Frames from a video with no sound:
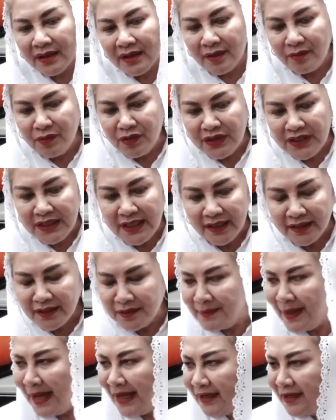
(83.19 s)
Kemudian
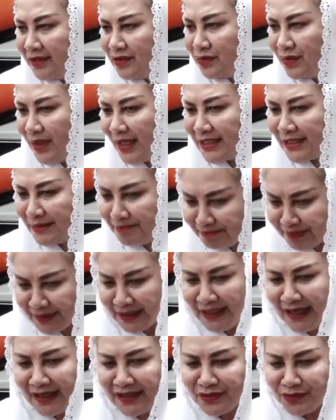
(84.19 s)
kemarin juga
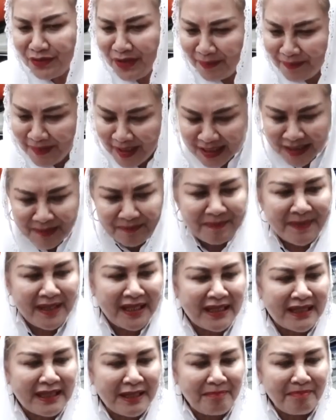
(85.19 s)
sempat kan sudah
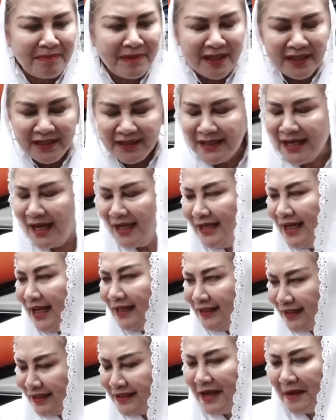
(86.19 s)
mintip-mintip dan
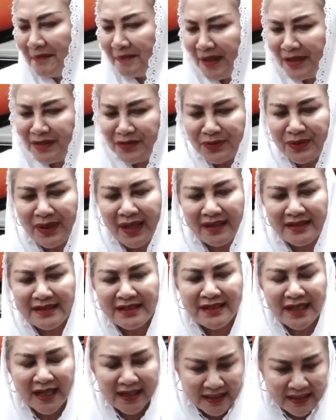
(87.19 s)
yang terdampak juga
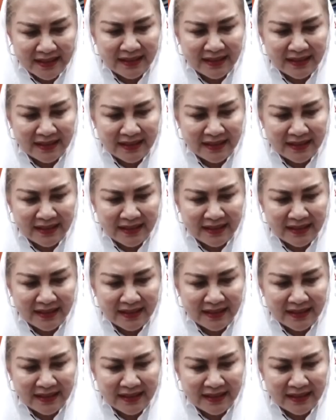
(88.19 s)
Dinar